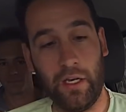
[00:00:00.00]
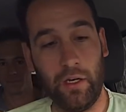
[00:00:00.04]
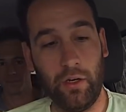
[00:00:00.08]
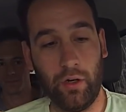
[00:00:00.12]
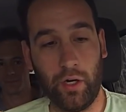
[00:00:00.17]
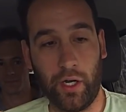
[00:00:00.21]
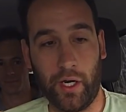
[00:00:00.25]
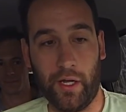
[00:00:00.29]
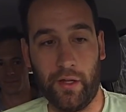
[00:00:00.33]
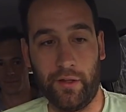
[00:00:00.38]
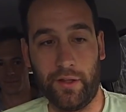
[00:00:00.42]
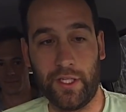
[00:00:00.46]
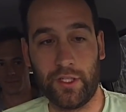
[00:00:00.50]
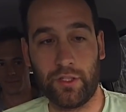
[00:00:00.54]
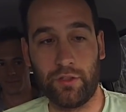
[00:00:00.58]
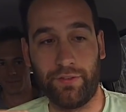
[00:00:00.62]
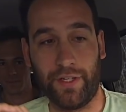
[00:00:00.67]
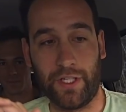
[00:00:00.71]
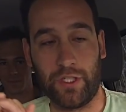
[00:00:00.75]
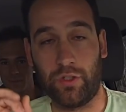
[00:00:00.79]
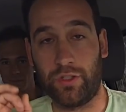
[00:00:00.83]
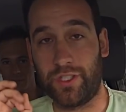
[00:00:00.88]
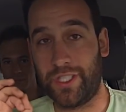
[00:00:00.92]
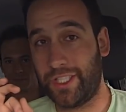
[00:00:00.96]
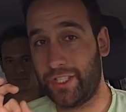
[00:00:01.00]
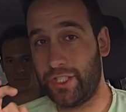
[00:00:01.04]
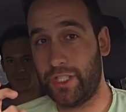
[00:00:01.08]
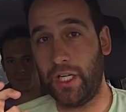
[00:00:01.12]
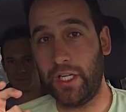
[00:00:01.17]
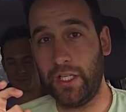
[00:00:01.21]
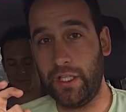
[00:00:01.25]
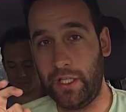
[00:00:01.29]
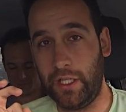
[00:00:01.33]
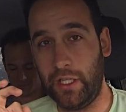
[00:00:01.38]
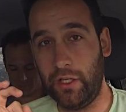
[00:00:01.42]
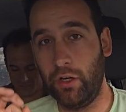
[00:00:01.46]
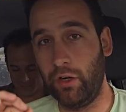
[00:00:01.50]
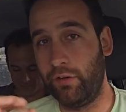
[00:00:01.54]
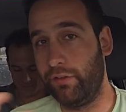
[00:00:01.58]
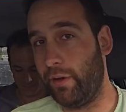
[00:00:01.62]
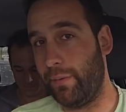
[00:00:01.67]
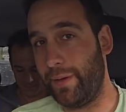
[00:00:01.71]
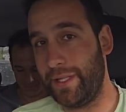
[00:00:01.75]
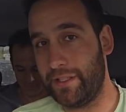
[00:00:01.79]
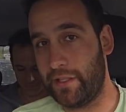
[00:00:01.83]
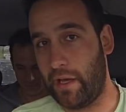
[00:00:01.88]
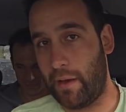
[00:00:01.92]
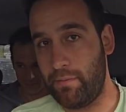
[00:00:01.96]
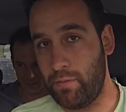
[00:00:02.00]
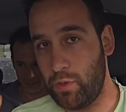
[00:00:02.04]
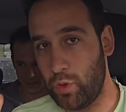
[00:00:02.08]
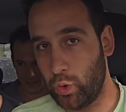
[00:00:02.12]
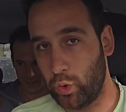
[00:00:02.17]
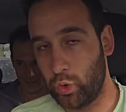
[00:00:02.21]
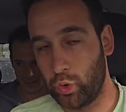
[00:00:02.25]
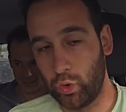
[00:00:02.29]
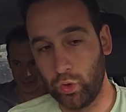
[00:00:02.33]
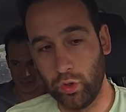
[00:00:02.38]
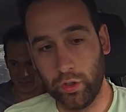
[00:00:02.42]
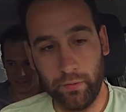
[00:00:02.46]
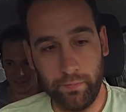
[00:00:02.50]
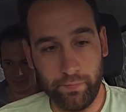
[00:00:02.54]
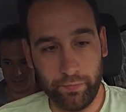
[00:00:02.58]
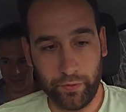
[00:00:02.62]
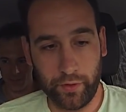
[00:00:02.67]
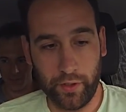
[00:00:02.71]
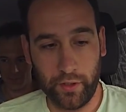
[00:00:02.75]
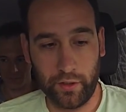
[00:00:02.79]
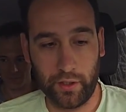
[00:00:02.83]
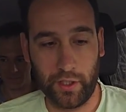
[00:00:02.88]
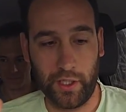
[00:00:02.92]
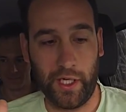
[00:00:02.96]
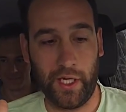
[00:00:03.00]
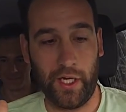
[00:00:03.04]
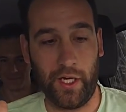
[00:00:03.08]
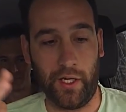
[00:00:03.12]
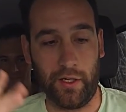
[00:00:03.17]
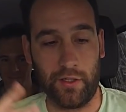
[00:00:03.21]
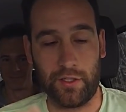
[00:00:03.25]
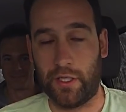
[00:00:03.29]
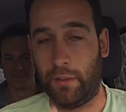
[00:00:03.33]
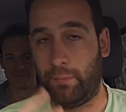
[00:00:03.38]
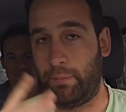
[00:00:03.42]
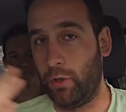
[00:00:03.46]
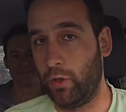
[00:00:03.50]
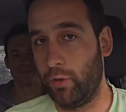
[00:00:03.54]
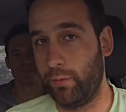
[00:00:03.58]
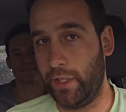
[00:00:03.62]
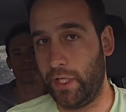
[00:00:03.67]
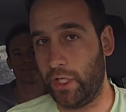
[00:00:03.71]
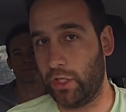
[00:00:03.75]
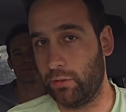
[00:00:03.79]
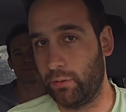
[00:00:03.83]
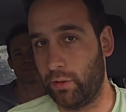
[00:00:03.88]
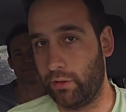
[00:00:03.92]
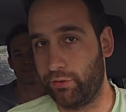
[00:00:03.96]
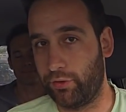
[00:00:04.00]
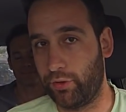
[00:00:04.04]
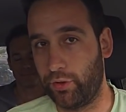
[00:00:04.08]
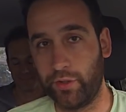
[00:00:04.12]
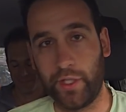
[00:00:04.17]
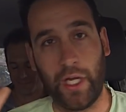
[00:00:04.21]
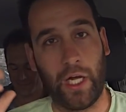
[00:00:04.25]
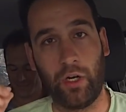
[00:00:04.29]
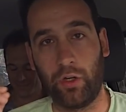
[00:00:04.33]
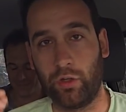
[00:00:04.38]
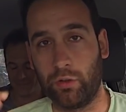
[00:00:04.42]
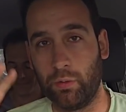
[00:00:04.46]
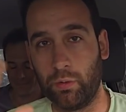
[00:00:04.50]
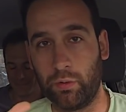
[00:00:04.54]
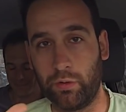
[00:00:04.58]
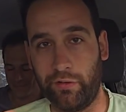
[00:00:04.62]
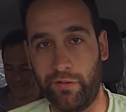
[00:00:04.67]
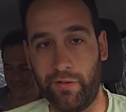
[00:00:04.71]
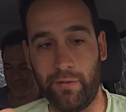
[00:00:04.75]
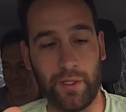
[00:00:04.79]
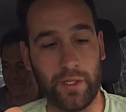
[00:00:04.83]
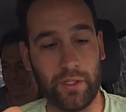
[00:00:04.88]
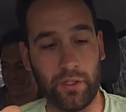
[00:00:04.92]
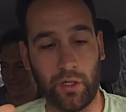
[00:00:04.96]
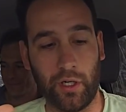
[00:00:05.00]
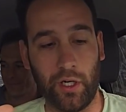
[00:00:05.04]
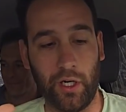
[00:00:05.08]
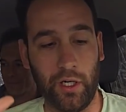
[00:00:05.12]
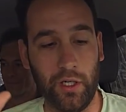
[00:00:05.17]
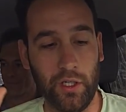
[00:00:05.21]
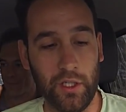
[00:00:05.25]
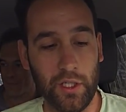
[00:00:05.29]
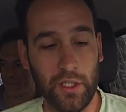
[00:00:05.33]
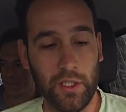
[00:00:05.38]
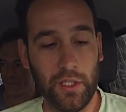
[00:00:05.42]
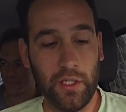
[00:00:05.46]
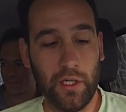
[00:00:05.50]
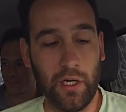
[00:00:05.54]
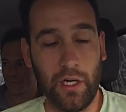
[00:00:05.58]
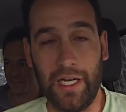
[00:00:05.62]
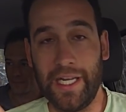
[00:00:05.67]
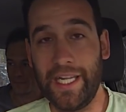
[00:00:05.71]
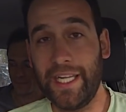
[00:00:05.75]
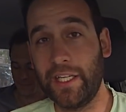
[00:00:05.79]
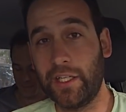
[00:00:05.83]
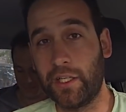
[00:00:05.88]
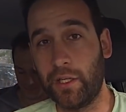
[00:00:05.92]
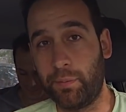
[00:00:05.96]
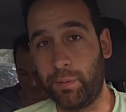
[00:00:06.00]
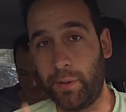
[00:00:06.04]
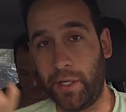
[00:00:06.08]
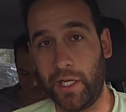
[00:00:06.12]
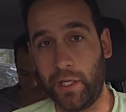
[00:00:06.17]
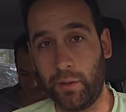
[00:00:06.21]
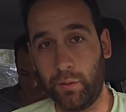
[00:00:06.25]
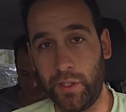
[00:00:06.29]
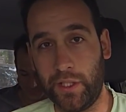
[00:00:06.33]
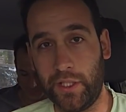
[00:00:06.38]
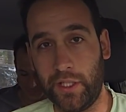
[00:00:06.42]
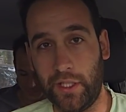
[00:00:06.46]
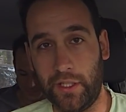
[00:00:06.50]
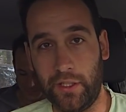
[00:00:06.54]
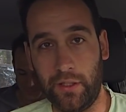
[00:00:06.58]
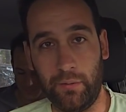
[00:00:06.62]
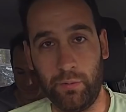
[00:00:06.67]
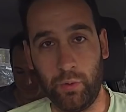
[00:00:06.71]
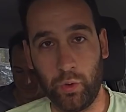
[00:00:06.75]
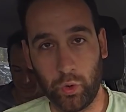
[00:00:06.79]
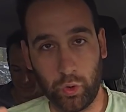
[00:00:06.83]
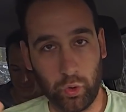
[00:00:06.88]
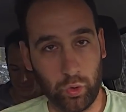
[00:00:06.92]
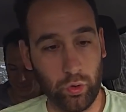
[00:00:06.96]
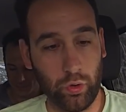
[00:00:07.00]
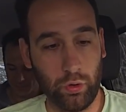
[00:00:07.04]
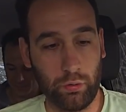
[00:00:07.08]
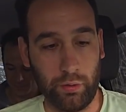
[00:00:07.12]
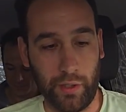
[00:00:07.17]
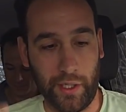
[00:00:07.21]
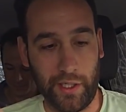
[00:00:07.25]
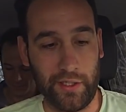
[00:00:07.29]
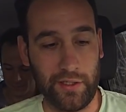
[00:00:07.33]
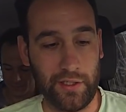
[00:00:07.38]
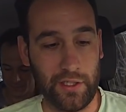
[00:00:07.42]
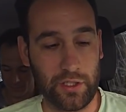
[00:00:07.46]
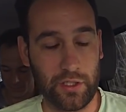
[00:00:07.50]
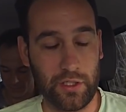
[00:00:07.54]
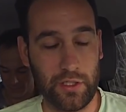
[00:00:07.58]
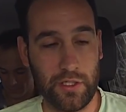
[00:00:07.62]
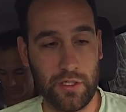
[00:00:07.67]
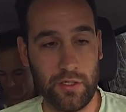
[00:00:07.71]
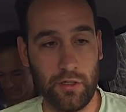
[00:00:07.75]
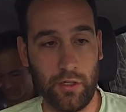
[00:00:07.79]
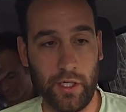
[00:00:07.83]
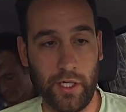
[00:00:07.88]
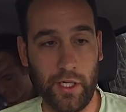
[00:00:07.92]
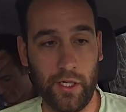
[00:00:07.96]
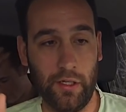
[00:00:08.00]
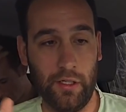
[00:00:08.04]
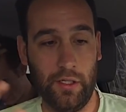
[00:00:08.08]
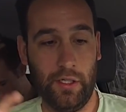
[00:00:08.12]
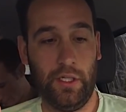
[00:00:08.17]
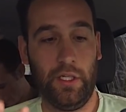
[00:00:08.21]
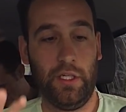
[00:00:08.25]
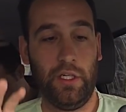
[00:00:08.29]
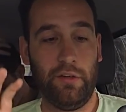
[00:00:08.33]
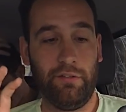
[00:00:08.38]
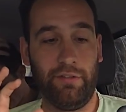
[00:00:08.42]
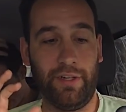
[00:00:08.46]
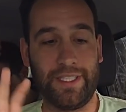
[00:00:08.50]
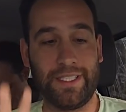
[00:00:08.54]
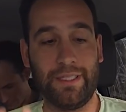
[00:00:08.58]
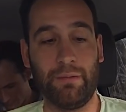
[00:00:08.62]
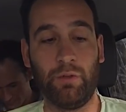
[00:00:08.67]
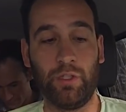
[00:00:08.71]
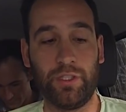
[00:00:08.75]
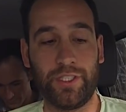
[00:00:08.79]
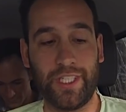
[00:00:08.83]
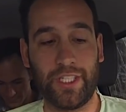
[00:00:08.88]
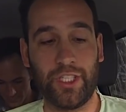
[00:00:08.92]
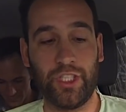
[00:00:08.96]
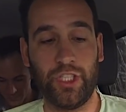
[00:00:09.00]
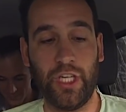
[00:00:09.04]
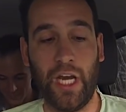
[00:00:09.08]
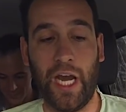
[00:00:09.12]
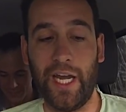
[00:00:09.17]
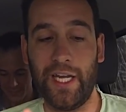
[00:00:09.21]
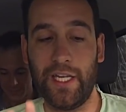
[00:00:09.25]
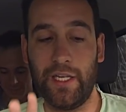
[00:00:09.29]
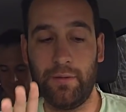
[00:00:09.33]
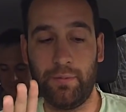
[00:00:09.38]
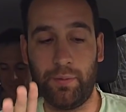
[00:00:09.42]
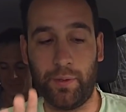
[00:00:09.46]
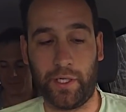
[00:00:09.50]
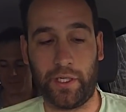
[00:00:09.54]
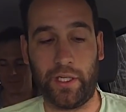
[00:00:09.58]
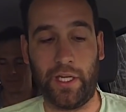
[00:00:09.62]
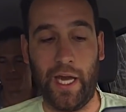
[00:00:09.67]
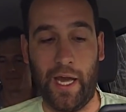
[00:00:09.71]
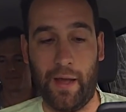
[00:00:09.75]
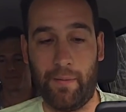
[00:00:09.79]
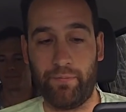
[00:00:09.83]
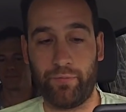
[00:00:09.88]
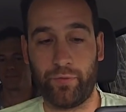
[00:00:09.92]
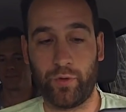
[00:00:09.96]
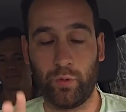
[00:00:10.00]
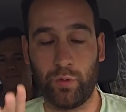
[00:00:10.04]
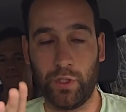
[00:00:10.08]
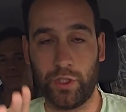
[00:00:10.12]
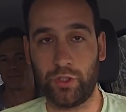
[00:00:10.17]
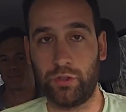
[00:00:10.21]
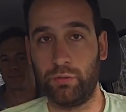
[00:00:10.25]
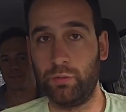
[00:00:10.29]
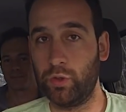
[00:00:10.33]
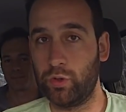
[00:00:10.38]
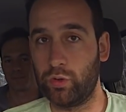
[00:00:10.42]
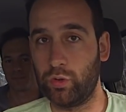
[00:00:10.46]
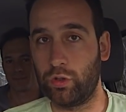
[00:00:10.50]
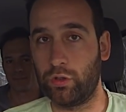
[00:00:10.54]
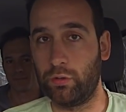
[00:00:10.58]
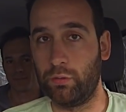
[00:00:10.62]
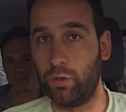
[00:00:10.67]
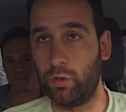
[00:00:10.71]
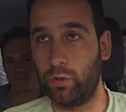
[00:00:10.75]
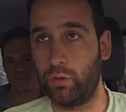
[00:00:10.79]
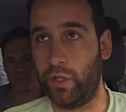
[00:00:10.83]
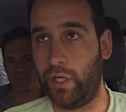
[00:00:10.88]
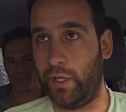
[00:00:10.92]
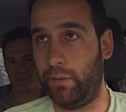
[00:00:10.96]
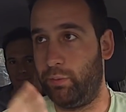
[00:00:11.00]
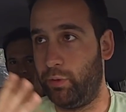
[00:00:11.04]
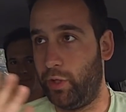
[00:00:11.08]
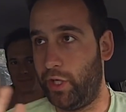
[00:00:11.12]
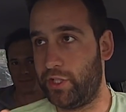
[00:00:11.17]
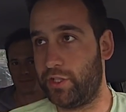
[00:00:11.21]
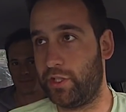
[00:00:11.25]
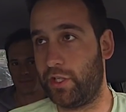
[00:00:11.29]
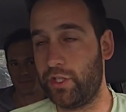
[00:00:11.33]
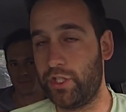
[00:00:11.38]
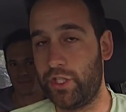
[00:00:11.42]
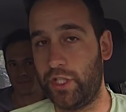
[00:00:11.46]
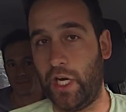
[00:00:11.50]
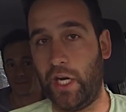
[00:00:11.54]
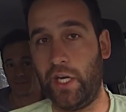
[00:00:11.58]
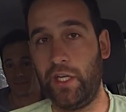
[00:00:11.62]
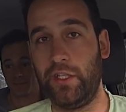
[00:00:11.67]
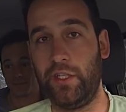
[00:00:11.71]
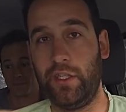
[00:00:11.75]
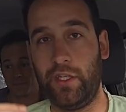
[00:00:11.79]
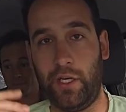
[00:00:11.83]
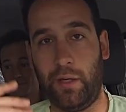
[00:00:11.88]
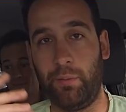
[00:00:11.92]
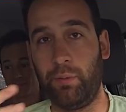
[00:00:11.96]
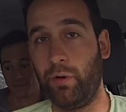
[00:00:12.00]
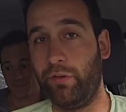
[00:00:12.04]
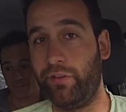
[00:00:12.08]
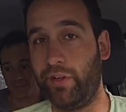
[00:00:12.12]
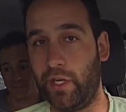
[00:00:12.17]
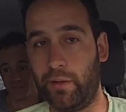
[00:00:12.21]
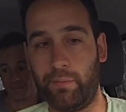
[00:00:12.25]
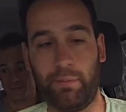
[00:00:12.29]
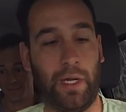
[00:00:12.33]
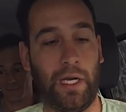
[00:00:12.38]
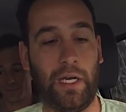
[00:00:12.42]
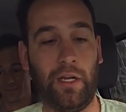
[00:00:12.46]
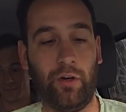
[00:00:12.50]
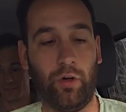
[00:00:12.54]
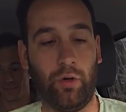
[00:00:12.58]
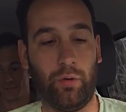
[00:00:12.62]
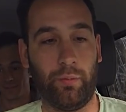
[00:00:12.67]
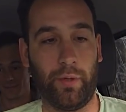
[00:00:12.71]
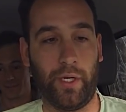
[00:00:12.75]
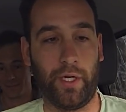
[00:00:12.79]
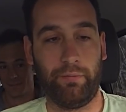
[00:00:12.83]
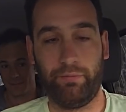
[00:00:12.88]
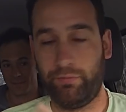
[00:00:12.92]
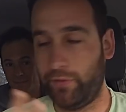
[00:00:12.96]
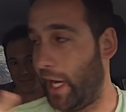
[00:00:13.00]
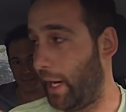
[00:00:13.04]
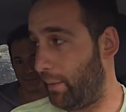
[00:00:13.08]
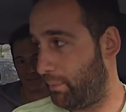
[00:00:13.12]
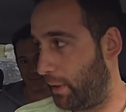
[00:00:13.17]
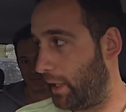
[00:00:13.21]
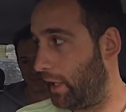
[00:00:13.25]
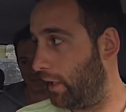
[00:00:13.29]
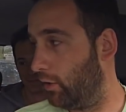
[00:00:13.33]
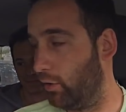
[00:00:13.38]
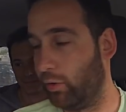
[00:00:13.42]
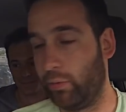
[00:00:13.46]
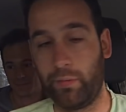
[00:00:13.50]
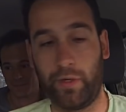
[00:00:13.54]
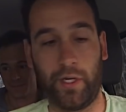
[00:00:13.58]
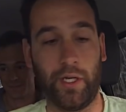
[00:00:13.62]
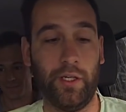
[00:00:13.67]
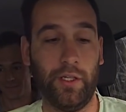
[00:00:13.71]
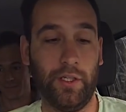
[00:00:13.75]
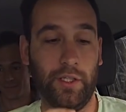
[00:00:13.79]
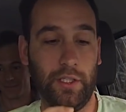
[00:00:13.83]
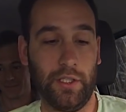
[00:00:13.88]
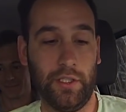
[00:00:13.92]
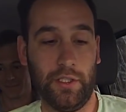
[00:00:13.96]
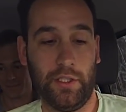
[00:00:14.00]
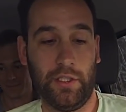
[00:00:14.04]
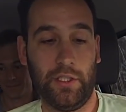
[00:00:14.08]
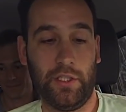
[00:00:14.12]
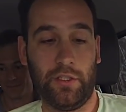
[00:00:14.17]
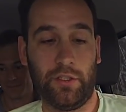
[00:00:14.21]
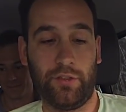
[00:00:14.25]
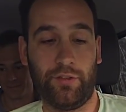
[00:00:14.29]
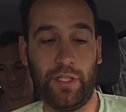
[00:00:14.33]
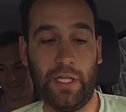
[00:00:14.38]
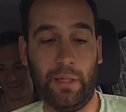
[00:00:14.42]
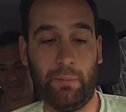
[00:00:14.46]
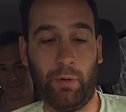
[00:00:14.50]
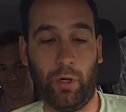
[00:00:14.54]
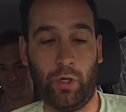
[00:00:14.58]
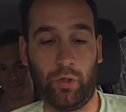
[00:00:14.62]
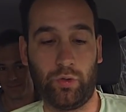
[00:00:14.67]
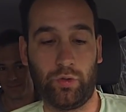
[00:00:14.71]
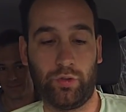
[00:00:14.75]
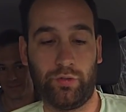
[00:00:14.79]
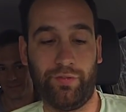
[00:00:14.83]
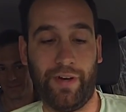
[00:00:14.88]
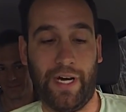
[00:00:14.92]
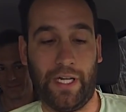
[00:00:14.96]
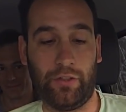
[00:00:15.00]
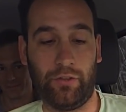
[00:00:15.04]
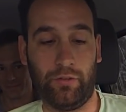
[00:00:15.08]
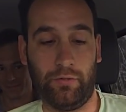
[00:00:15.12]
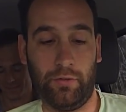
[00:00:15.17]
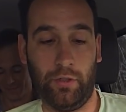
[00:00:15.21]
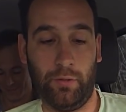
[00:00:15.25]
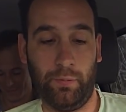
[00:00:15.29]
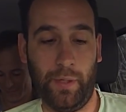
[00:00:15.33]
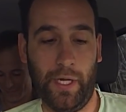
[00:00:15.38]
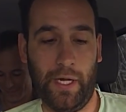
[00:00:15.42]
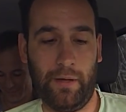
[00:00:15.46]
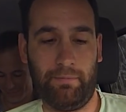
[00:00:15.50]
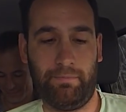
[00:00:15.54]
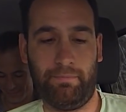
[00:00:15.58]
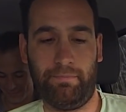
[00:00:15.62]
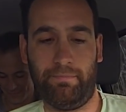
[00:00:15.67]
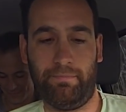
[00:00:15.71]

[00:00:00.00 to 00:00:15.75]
allora, adesso faccio check shiny io, ovviamente è Mewtwo, che sappiamo bene come affrontarlo, comunque vi metterò link per le guide di Mewtwo qua in descrizione facciamo un check shiny perché questo Mewtwo comunque può essere shiny e può avere palla ombra ha ah, palla ombra sfida bonus vado Obra.